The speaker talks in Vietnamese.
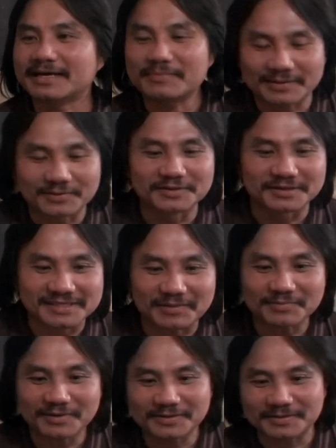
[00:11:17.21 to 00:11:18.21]
Nếu mà tôi được
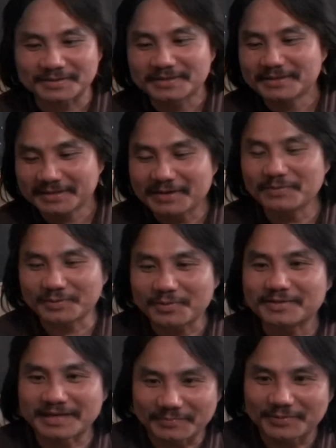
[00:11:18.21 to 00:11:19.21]
sống nó được, nếu mà tôi
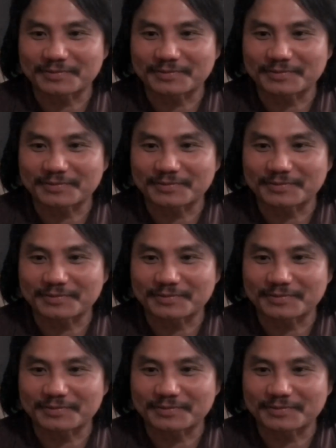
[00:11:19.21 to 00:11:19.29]
có dịp